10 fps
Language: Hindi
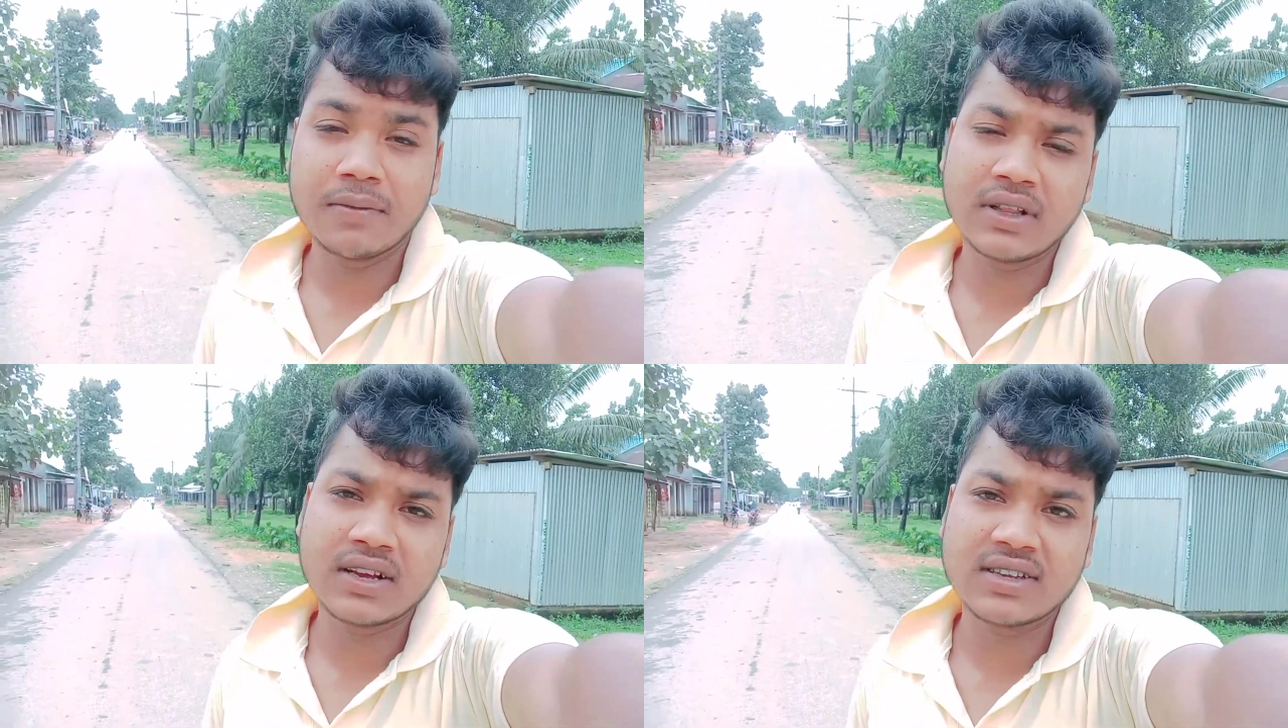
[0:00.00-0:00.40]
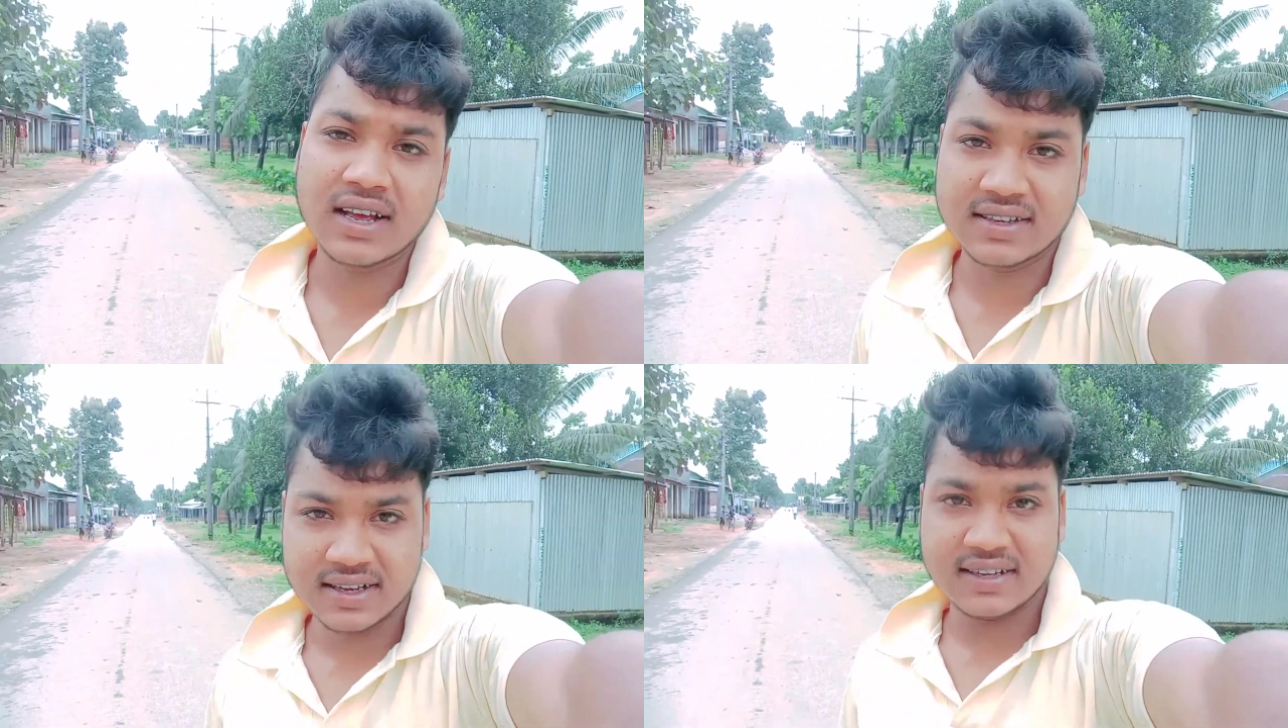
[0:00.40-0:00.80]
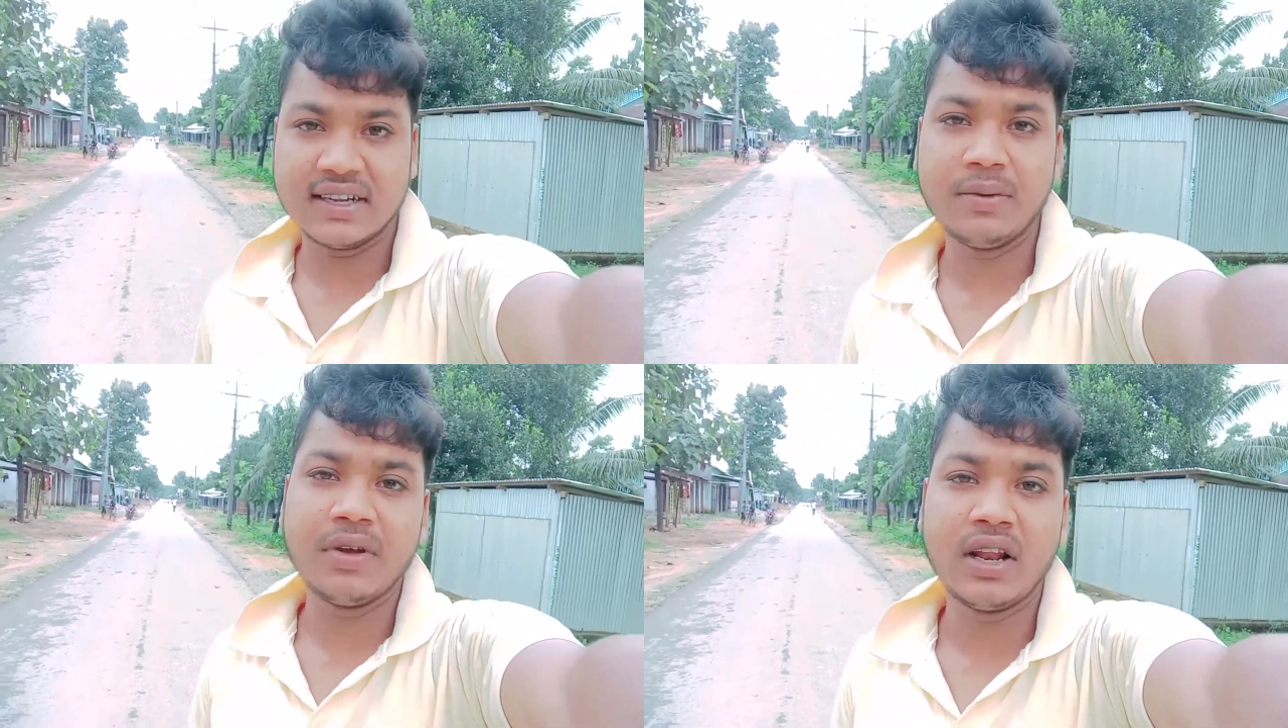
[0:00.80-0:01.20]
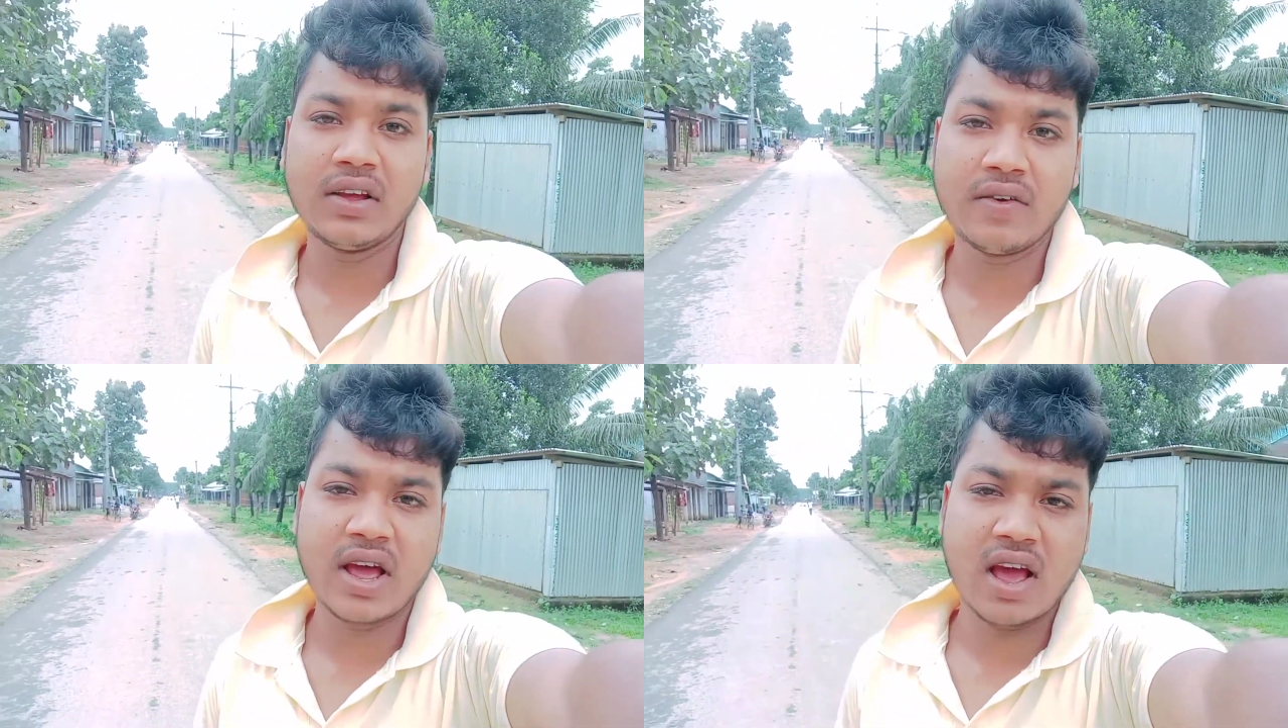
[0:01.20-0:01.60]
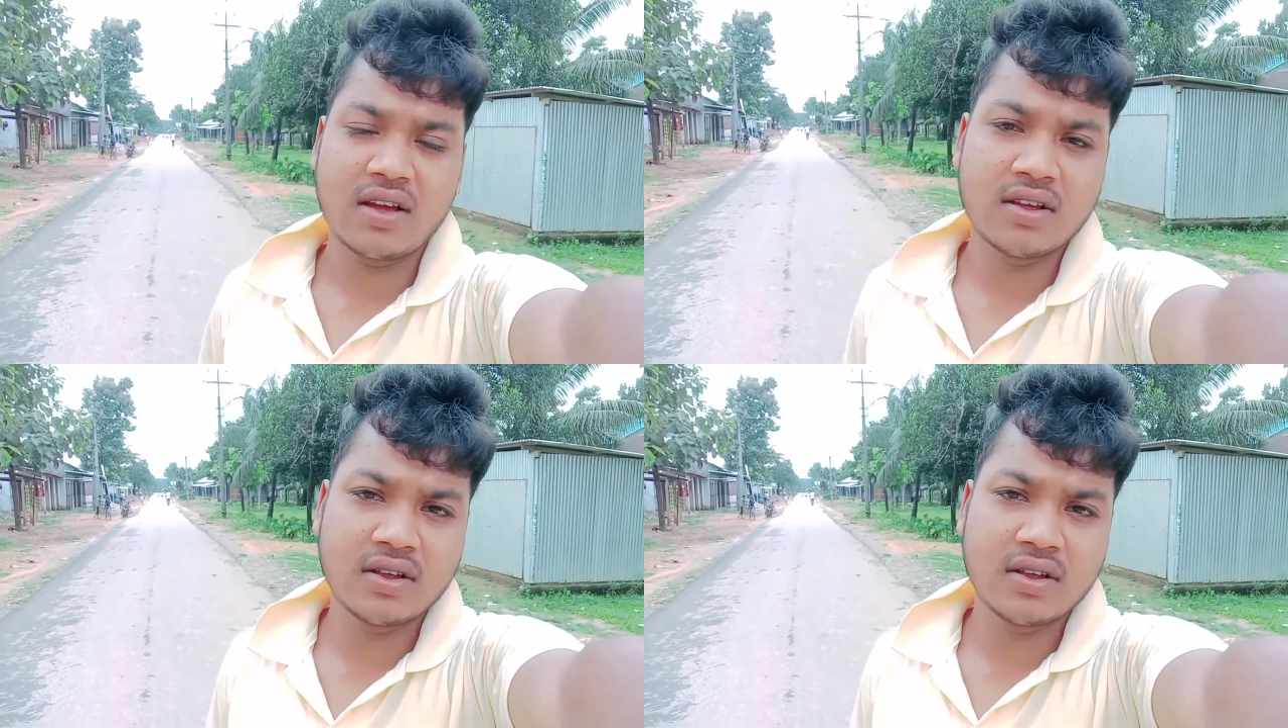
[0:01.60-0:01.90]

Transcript: अभी तक सक्सेस नहीं मिली हुई है